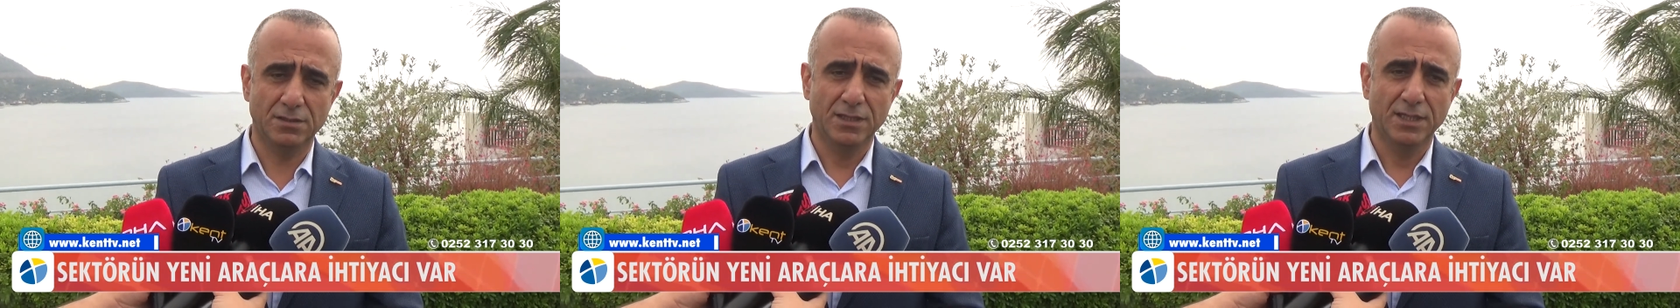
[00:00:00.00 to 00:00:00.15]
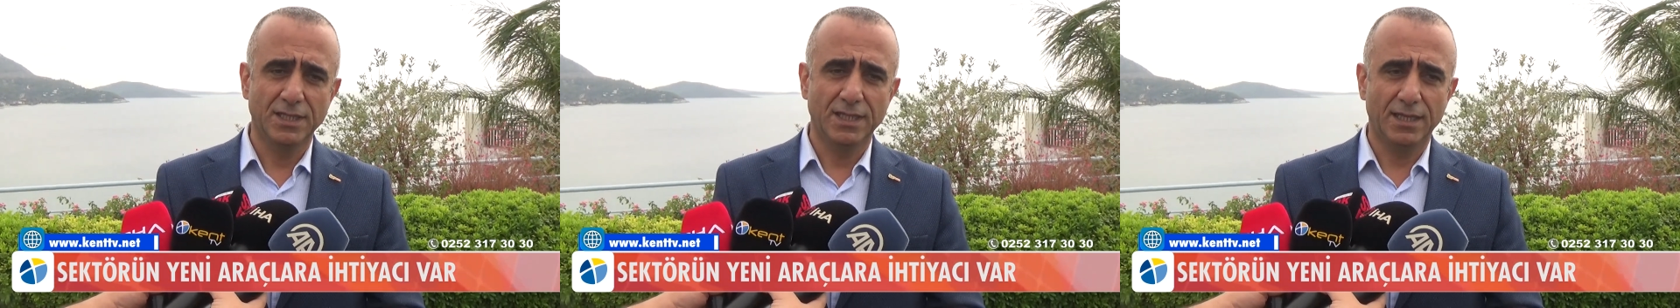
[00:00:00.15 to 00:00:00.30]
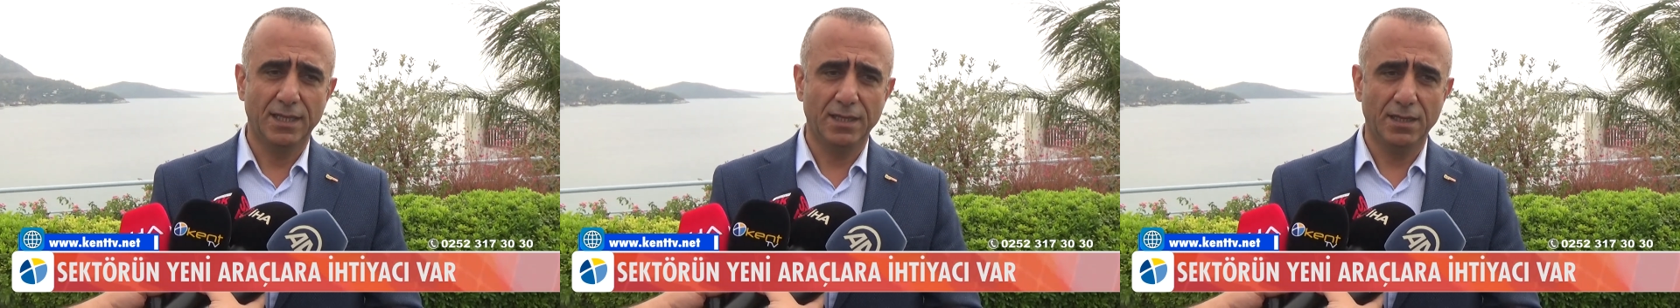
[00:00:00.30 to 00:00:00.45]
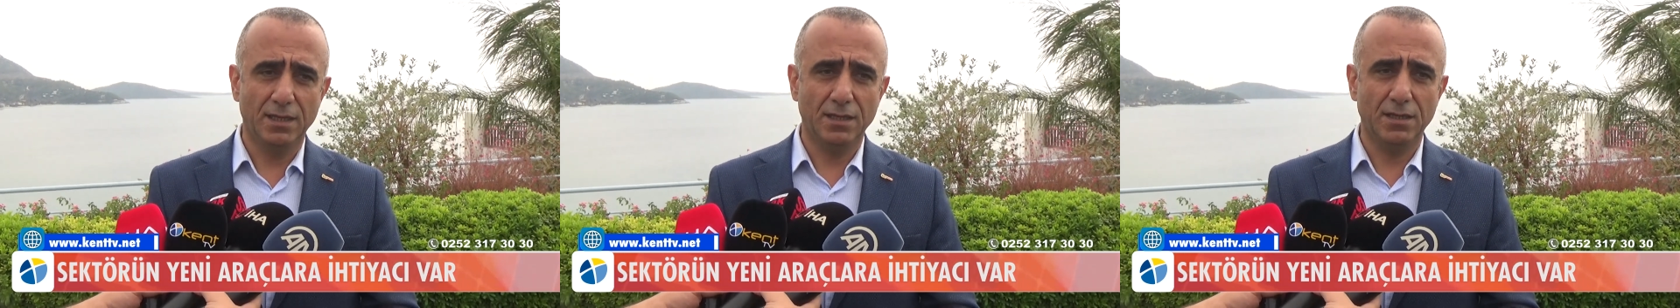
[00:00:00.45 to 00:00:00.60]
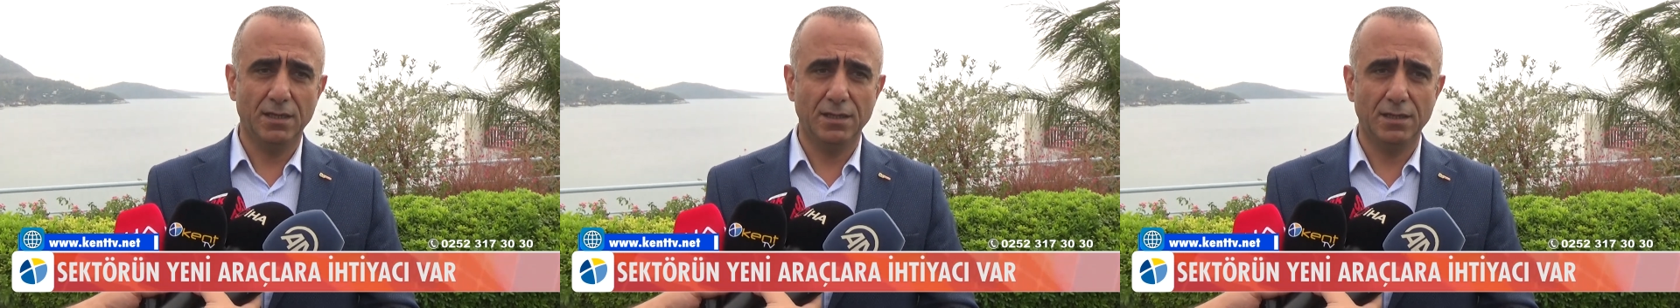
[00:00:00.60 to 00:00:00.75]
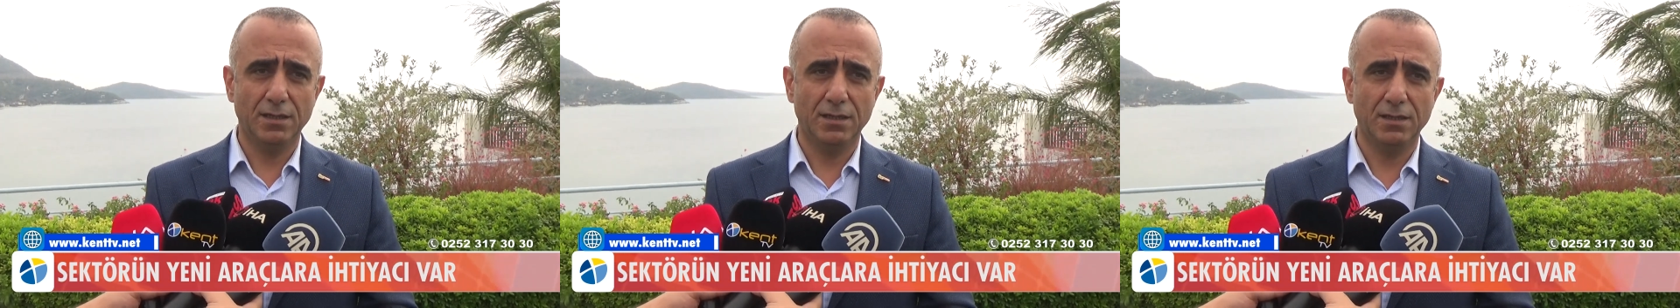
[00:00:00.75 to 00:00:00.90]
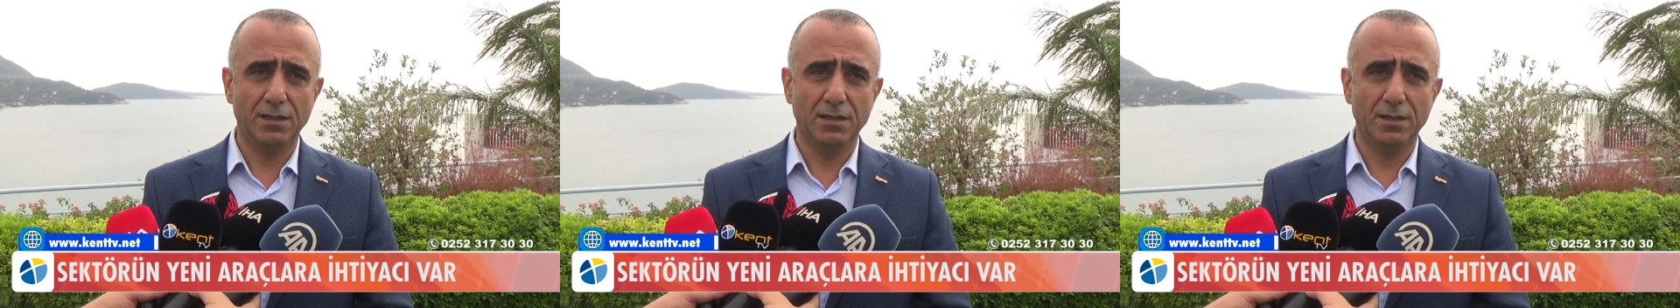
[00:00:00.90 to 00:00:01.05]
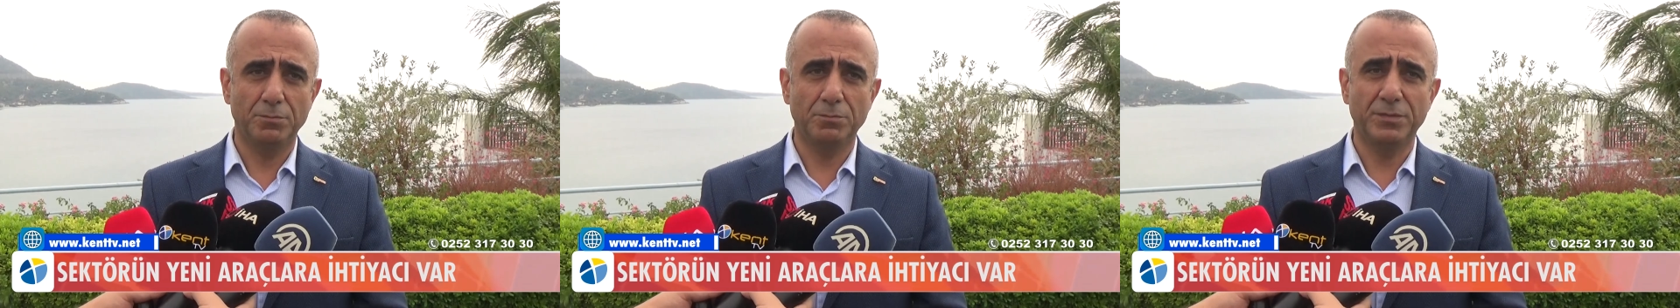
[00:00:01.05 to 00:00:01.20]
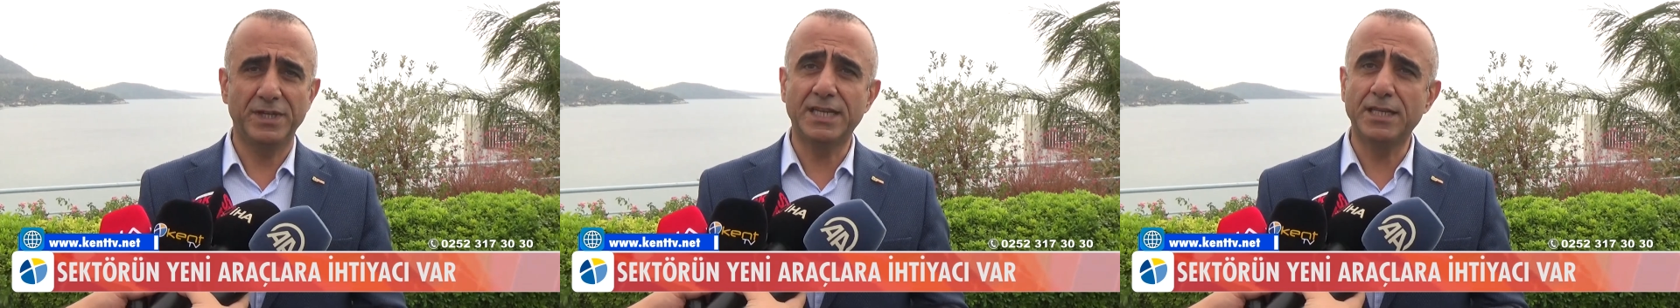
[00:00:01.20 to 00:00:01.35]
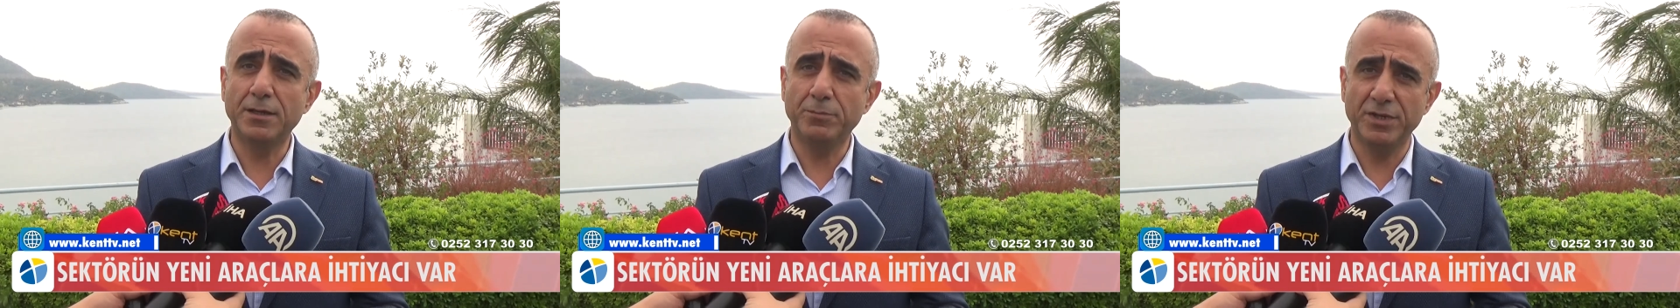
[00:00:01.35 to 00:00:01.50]
gözler safari
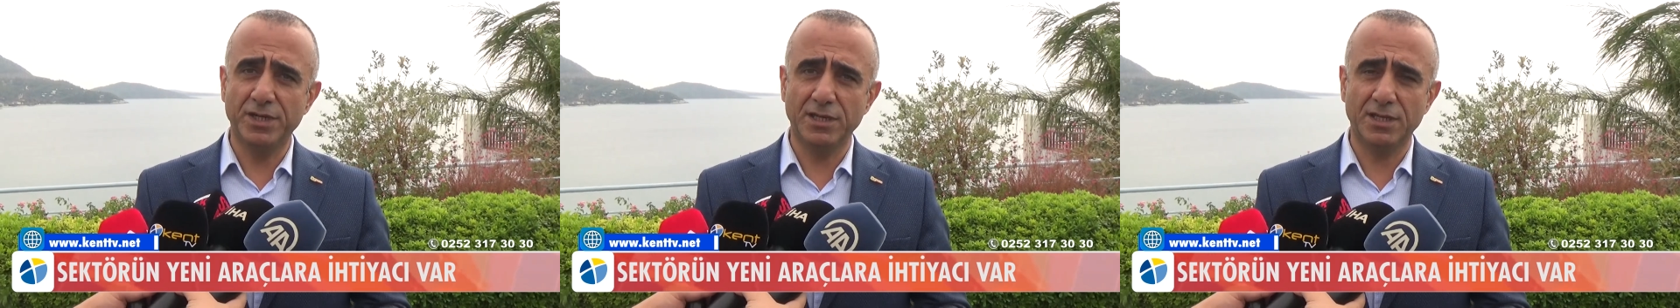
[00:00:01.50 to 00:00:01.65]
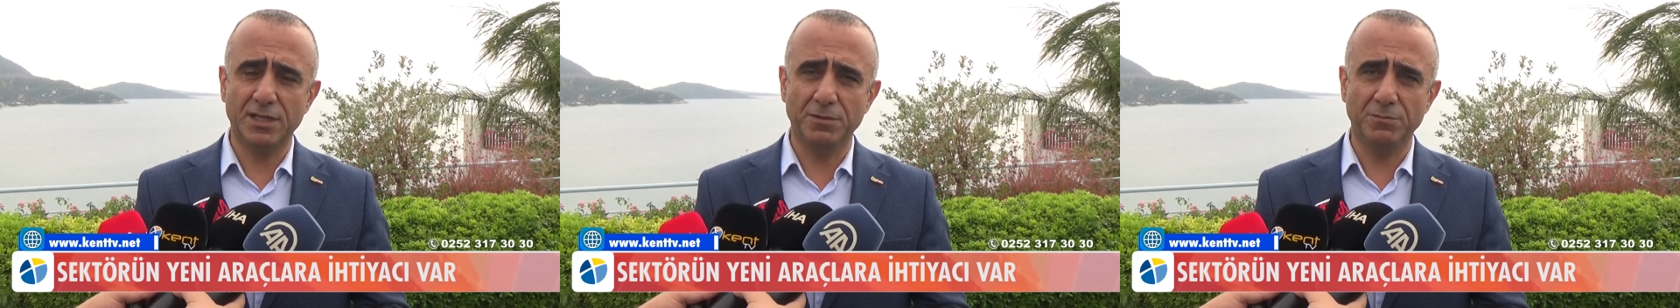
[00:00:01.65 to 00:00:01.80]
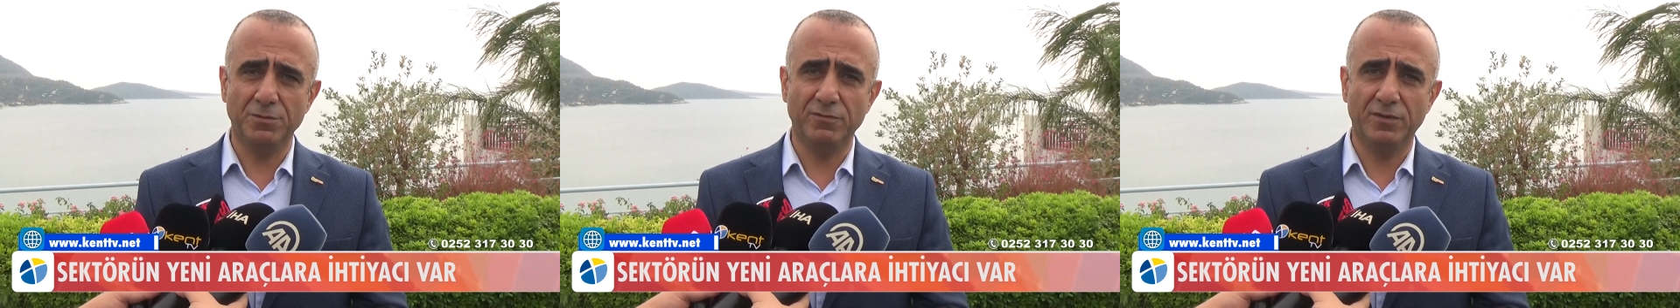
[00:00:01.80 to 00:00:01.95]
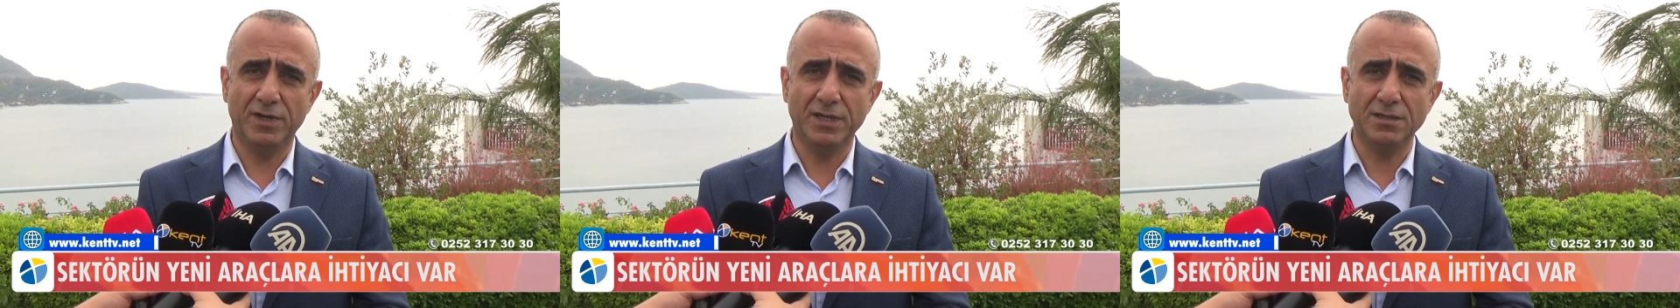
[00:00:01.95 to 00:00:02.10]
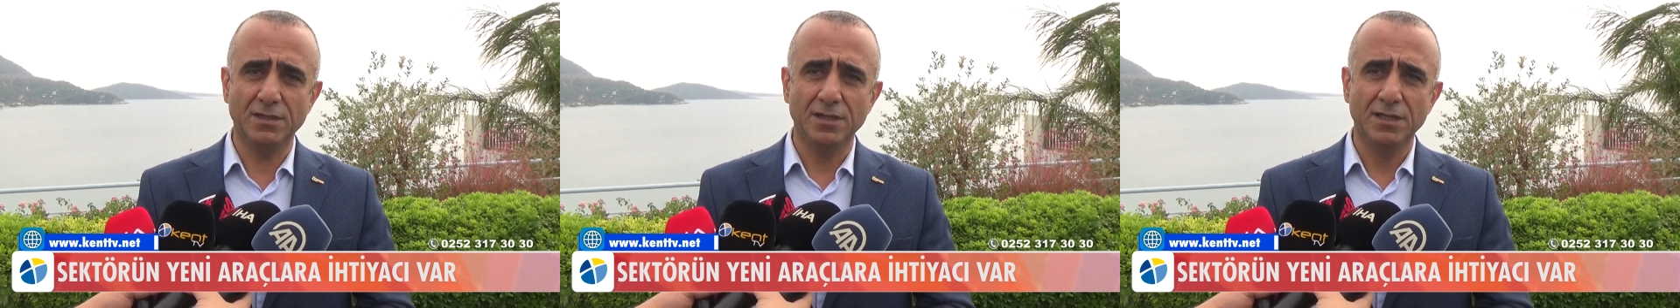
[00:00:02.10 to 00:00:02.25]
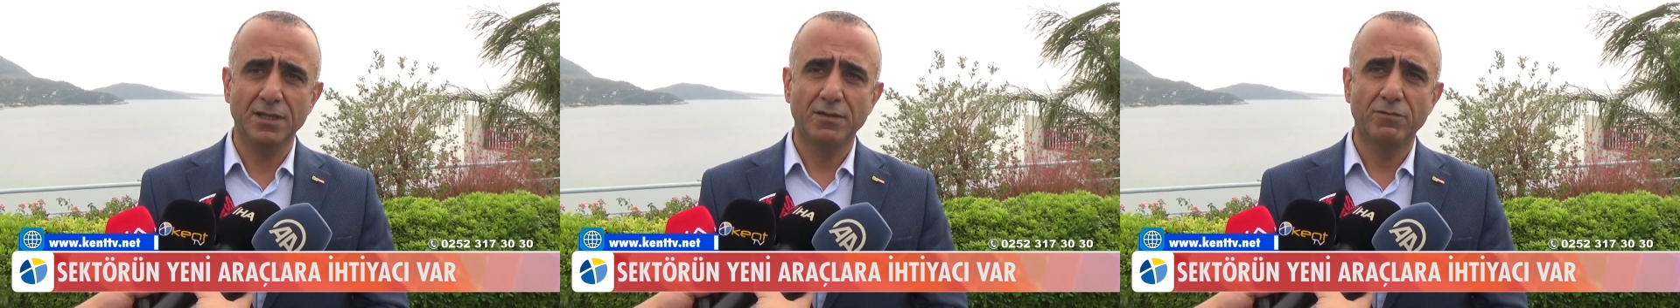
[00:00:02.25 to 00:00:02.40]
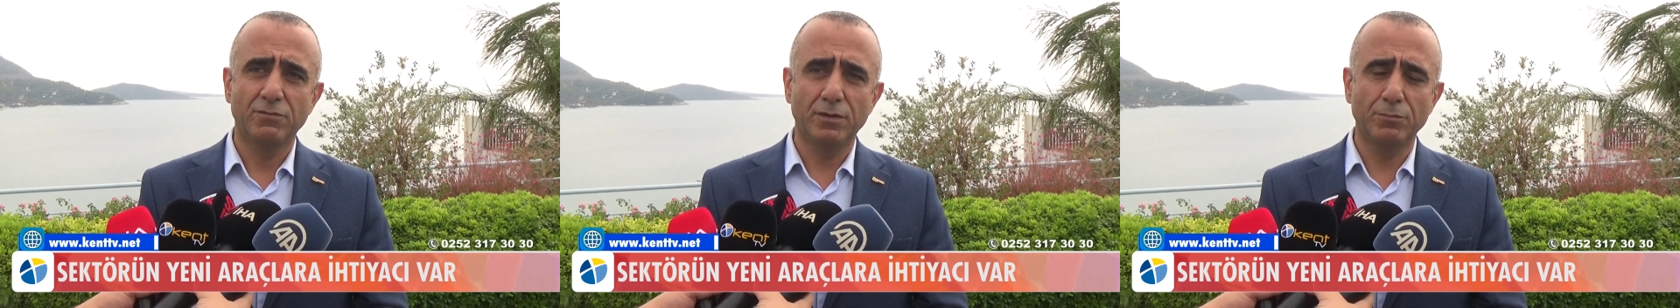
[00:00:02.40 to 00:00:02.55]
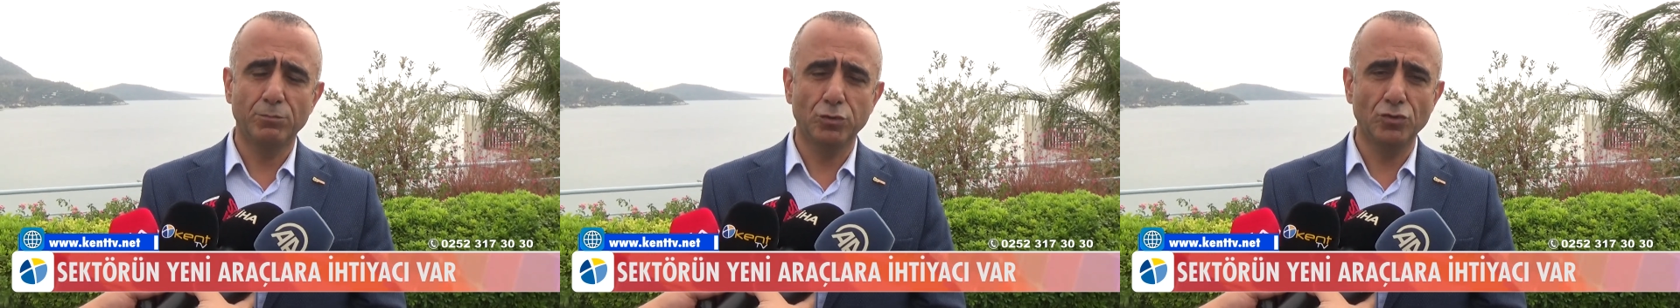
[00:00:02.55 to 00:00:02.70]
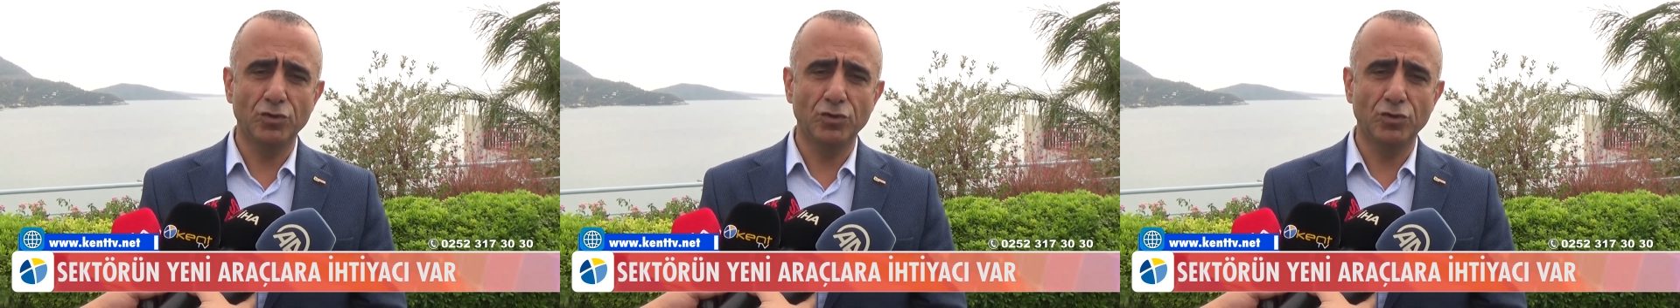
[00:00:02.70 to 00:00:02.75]
araçlarının güvenliğine çevrildi.